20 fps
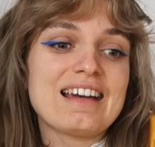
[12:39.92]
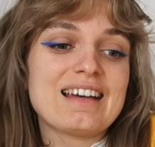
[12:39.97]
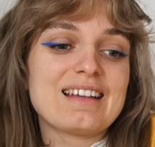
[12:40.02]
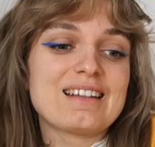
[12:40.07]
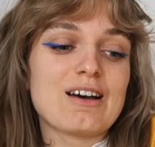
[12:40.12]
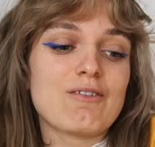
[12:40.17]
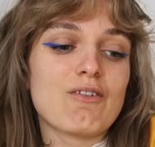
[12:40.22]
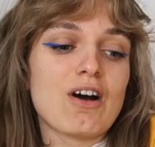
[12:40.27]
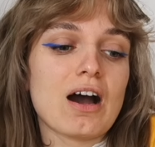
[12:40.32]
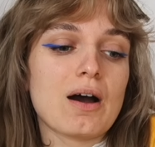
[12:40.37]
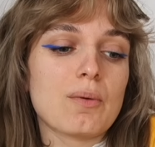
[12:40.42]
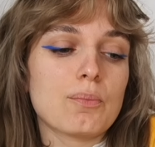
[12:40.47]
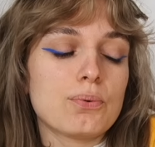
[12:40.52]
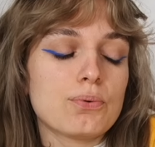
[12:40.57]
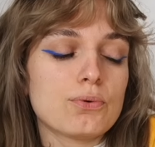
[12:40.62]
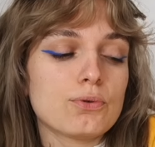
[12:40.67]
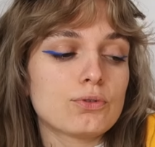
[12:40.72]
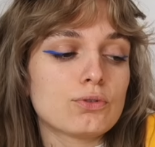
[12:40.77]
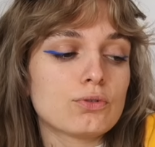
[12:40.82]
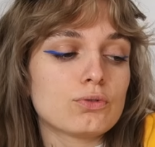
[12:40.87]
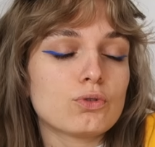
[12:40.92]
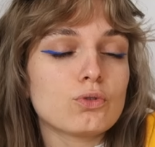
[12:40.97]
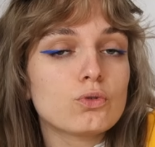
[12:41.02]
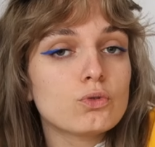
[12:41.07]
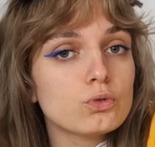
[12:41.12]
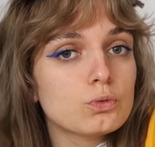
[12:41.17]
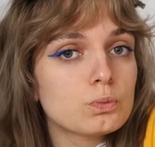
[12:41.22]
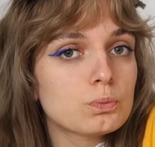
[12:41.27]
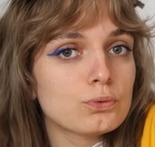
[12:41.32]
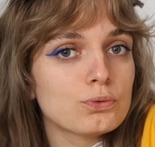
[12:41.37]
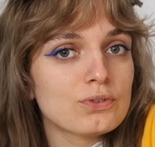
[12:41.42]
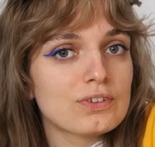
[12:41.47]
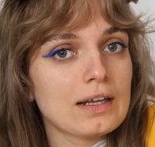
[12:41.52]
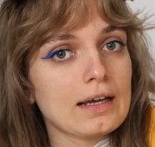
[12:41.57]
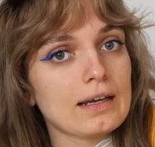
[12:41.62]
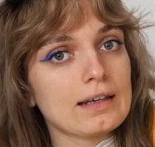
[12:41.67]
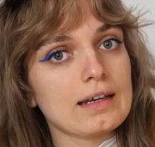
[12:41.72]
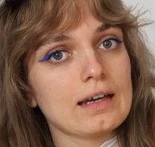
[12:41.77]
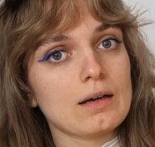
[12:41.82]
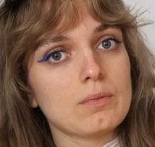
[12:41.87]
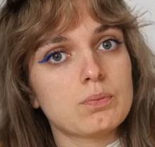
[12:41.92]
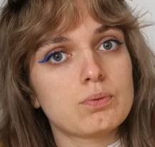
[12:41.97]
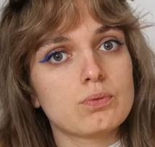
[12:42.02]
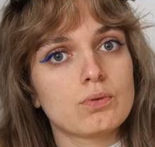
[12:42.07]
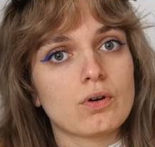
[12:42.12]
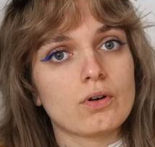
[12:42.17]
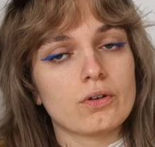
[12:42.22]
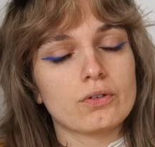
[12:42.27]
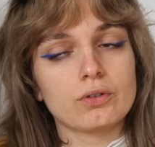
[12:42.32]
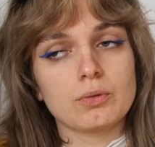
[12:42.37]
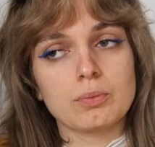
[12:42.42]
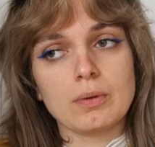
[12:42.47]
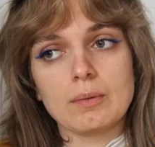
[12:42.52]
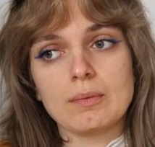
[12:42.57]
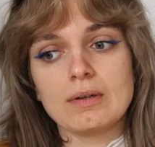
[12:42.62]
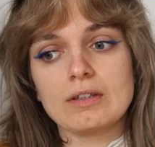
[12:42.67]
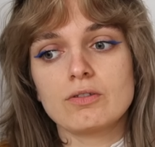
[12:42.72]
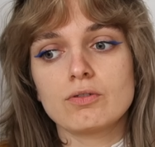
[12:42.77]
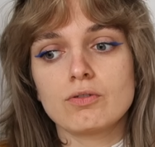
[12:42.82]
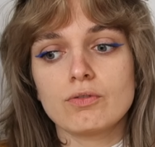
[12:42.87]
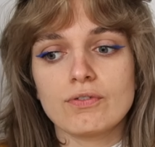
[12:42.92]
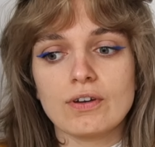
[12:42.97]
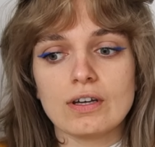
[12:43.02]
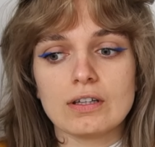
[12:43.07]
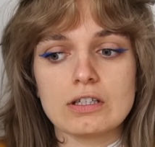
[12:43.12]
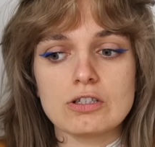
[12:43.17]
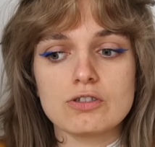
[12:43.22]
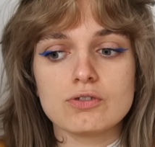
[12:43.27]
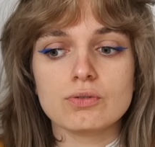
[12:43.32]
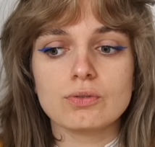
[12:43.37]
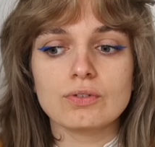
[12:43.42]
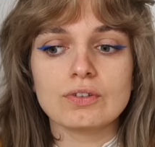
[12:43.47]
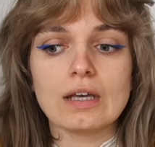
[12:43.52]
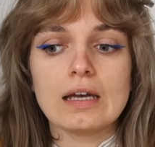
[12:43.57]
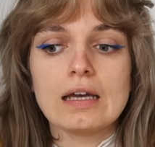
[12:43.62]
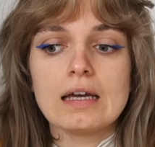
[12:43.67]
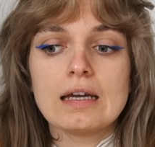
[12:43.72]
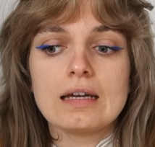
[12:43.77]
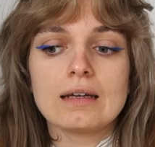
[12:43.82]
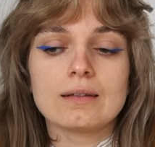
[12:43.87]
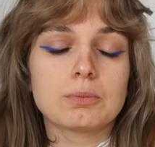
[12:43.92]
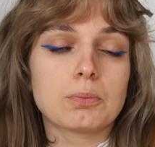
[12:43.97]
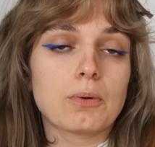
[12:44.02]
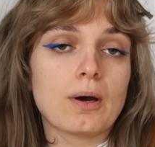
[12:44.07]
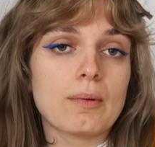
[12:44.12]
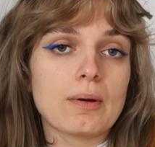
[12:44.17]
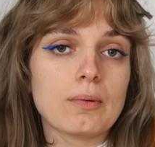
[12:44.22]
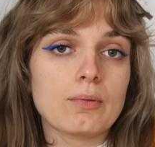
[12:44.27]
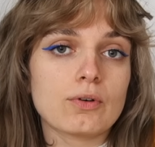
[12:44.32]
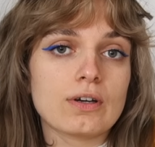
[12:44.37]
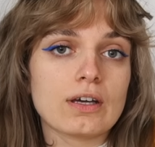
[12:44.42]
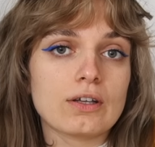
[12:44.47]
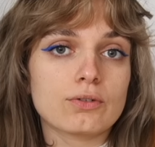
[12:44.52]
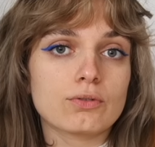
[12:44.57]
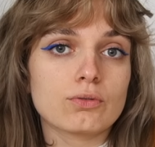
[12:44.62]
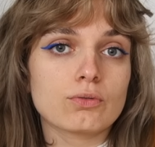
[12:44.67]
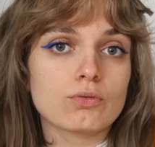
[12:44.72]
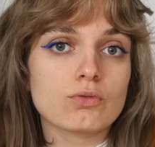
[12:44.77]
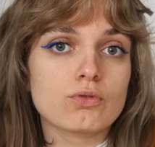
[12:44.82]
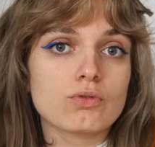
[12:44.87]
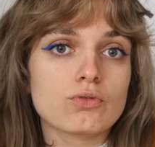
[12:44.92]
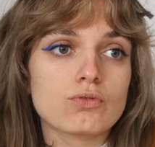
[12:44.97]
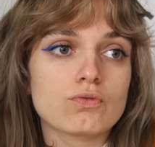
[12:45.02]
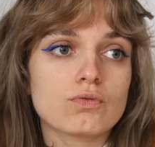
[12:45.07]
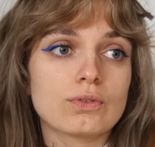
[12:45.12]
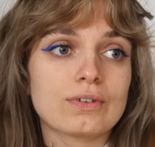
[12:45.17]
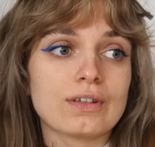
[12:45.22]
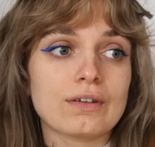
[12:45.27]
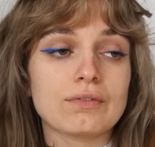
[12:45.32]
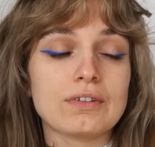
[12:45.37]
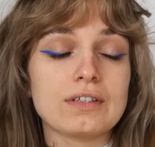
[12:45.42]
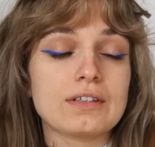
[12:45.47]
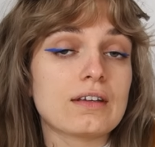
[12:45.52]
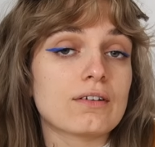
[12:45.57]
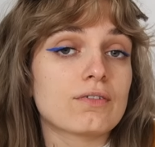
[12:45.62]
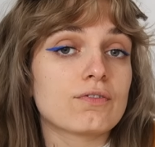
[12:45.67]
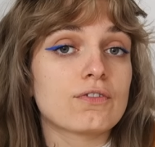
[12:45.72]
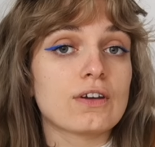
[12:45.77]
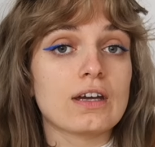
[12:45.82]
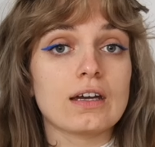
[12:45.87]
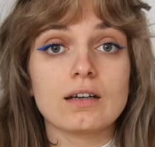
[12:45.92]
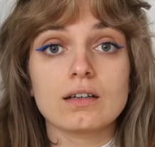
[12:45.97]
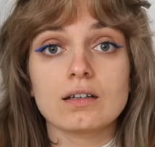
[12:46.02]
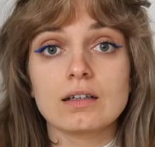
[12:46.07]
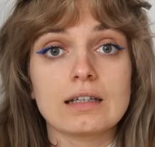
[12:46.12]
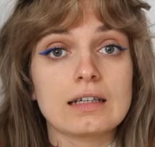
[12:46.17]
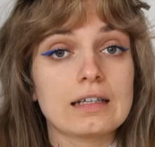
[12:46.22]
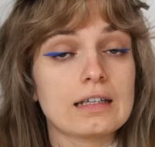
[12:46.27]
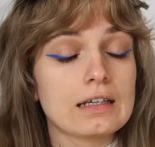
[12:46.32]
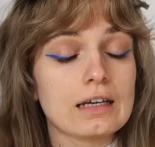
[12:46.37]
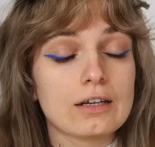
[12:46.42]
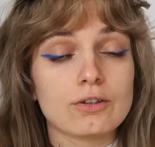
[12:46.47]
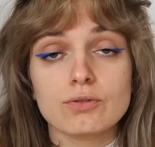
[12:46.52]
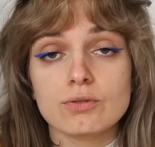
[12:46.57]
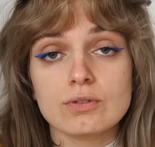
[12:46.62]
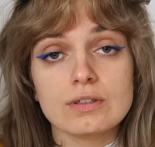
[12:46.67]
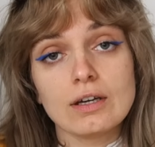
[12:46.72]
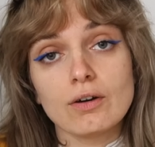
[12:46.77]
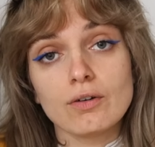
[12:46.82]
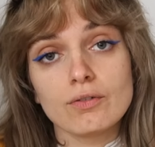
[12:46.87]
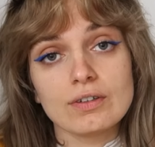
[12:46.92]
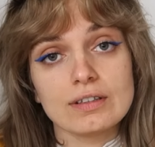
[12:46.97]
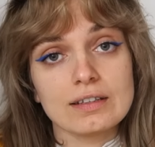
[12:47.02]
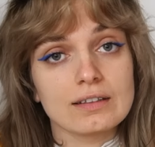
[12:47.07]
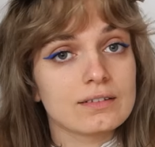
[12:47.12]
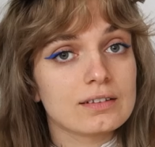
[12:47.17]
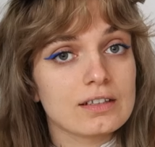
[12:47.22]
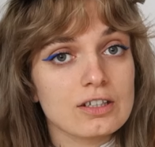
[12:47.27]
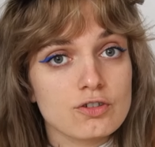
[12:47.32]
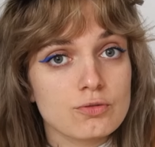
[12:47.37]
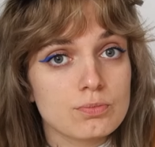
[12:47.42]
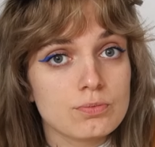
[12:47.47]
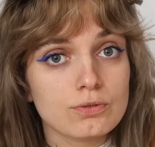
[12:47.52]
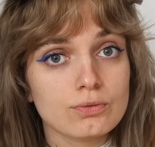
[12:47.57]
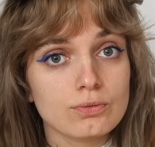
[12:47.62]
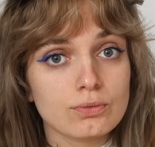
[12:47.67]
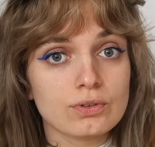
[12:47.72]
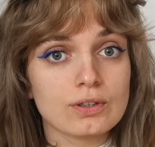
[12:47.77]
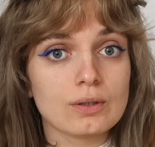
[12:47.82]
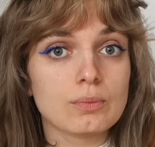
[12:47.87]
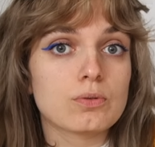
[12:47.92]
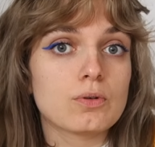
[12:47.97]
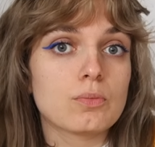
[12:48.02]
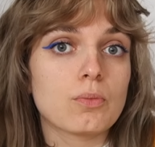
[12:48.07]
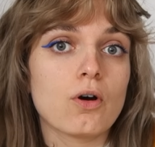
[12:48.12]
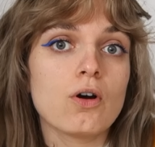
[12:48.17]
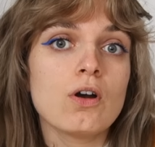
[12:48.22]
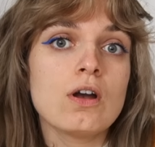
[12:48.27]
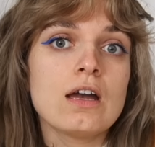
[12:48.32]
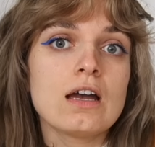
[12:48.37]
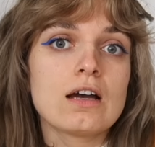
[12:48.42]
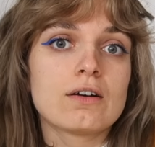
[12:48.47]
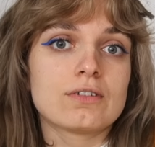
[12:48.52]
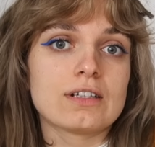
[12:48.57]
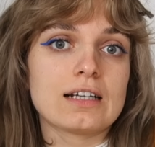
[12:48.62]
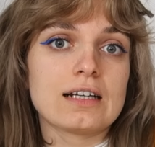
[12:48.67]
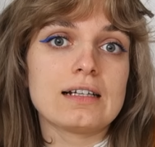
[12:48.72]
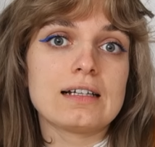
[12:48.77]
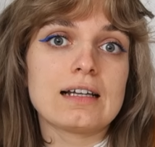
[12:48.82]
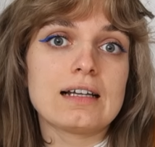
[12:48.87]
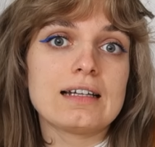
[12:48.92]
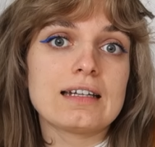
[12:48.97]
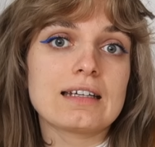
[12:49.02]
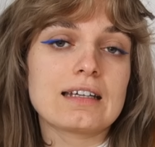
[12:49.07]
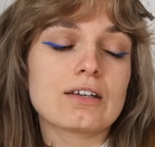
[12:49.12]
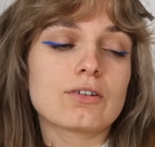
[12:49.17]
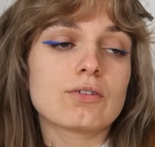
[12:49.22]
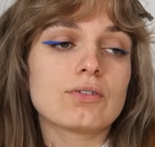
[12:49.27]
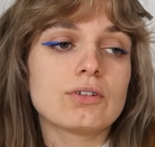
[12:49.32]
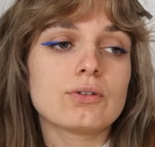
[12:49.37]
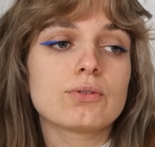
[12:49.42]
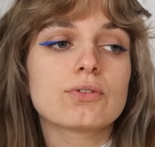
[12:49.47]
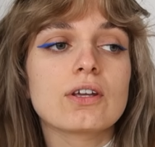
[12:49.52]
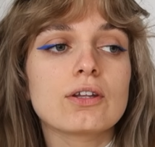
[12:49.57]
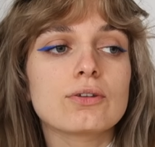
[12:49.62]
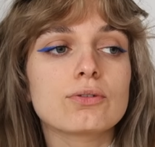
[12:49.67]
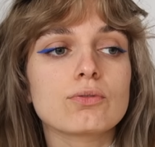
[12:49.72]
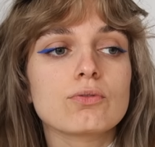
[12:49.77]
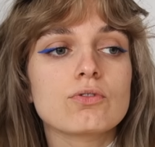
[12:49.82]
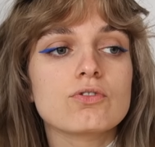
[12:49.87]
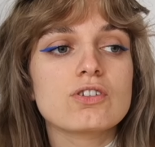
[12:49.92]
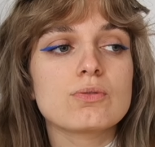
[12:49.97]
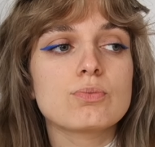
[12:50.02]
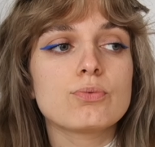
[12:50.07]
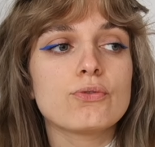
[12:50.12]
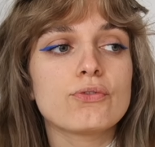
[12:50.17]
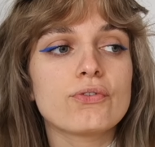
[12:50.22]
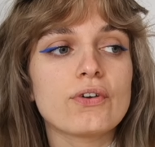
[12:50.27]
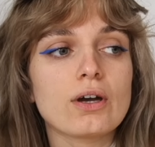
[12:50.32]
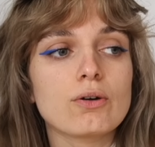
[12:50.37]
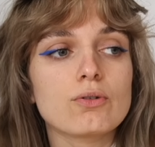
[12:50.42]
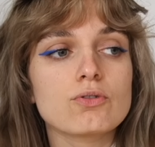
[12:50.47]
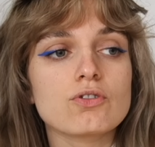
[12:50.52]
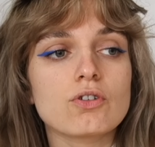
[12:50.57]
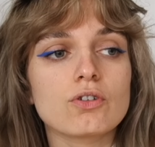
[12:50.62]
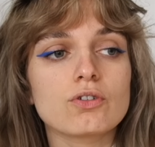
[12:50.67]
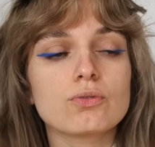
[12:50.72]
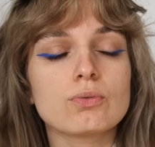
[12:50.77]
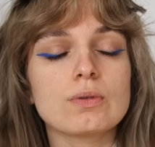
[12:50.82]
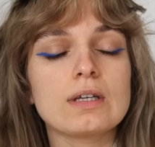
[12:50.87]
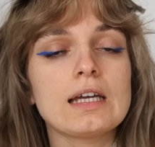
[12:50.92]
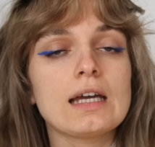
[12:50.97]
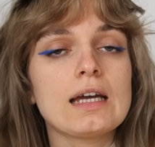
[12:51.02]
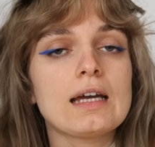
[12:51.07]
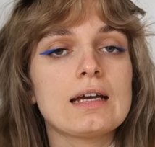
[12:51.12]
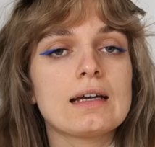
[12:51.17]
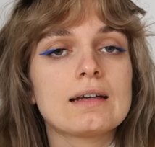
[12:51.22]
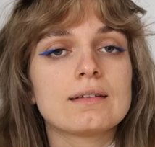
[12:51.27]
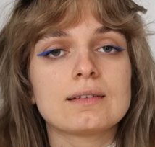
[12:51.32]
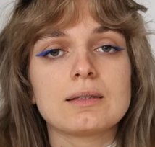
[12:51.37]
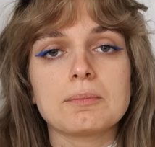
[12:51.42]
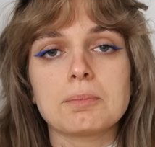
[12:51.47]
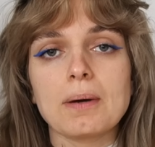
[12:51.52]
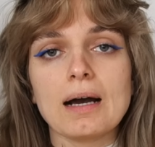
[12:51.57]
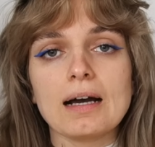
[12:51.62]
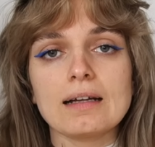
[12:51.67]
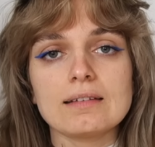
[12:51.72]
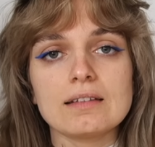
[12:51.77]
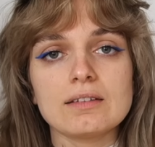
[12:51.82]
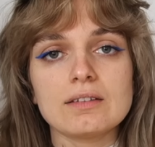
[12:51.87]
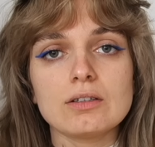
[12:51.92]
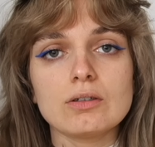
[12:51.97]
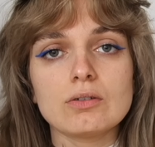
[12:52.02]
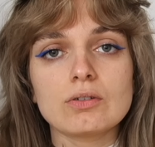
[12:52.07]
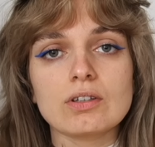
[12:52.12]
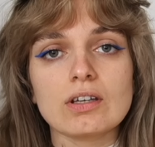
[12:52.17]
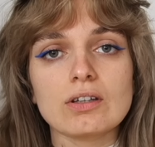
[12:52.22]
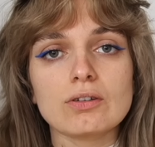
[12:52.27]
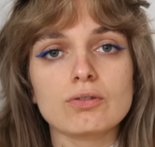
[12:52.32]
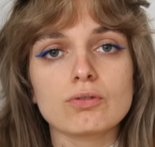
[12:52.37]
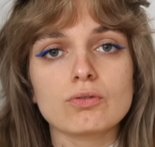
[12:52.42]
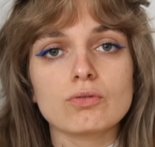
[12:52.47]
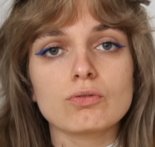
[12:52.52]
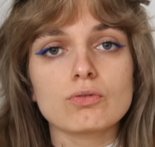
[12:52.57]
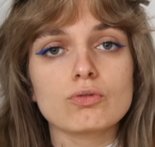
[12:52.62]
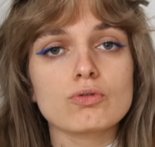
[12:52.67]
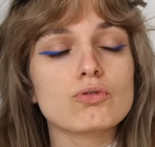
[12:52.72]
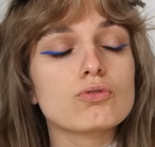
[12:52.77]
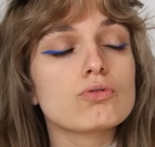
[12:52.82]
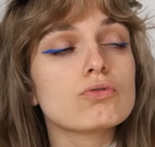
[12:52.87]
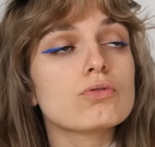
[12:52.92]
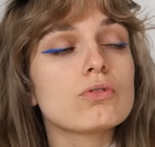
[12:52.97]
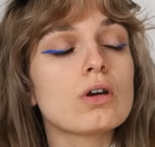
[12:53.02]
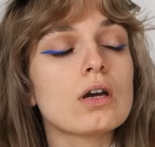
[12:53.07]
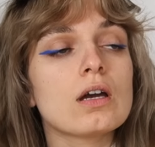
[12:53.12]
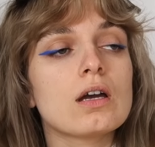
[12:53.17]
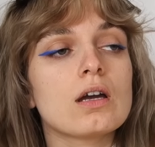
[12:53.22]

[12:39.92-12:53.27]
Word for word: d'avoir un peu ce, coup de pouce derrière pour euh, se permettre de faire des choses. Et c'est pour la même occasion que je vous invite à faire et à tenir en fait un sketchbook tout simplement. Voilà, là les quelques illustrations que j'ai pu faire aujourd'hui, c'est pas des illustrations que